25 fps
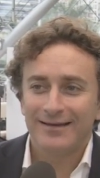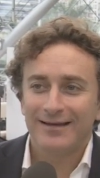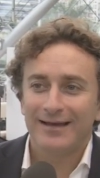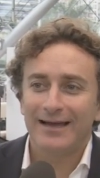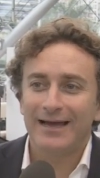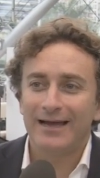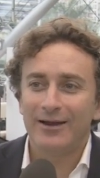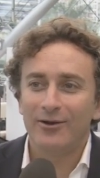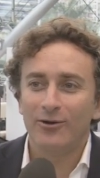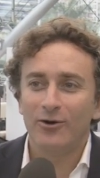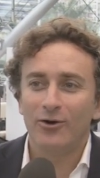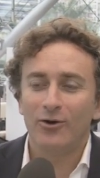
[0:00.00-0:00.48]

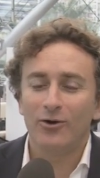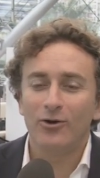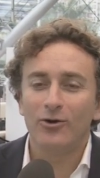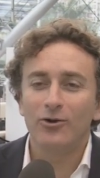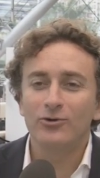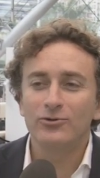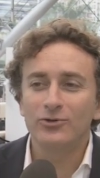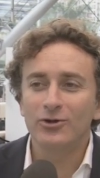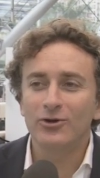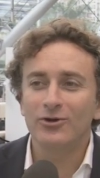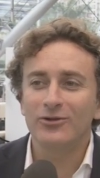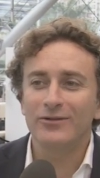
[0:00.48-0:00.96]
Alors
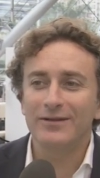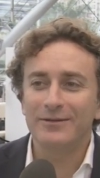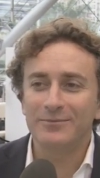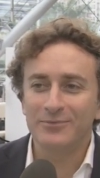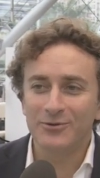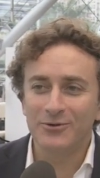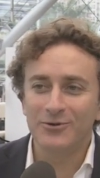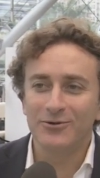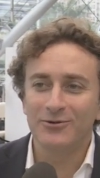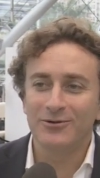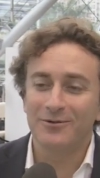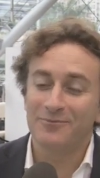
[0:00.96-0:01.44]
l'odeur des
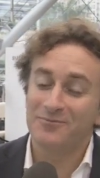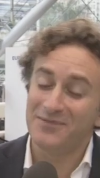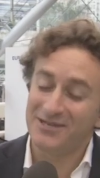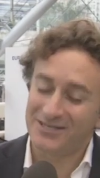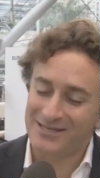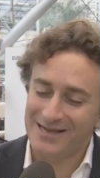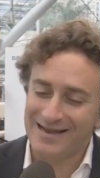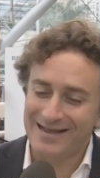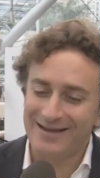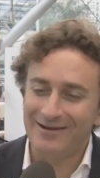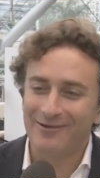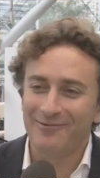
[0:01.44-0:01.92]
pneus,
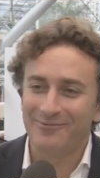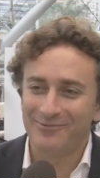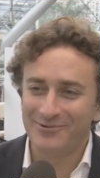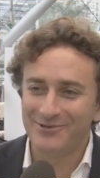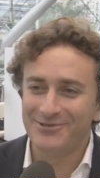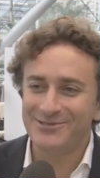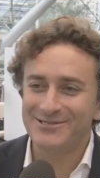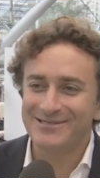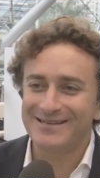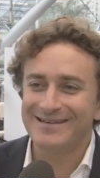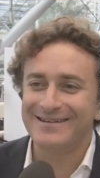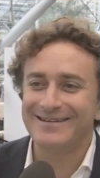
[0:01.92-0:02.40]
Michelin en
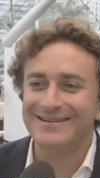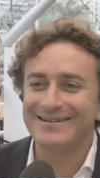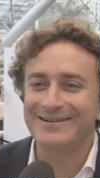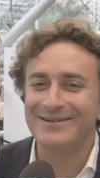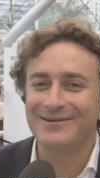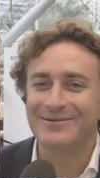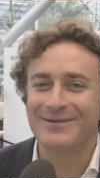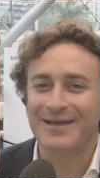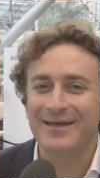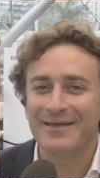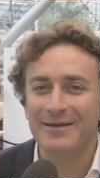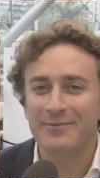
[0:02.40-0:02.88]
plus, hein,
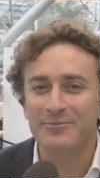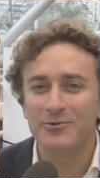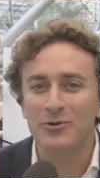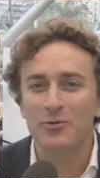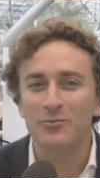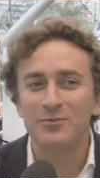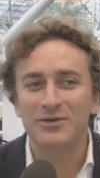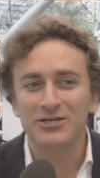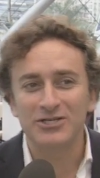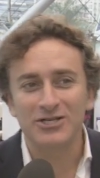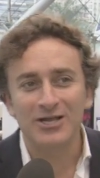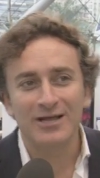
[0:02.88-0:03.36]
on a des
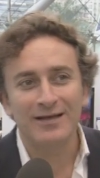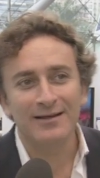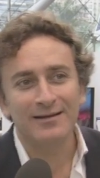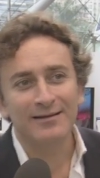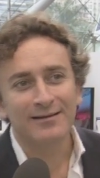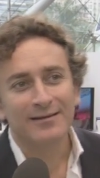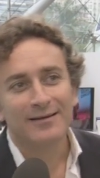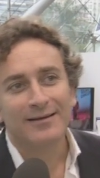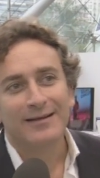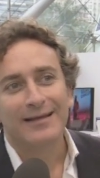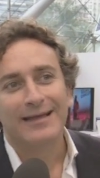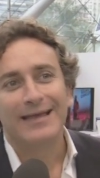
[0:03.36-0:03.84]
pneus Michelin,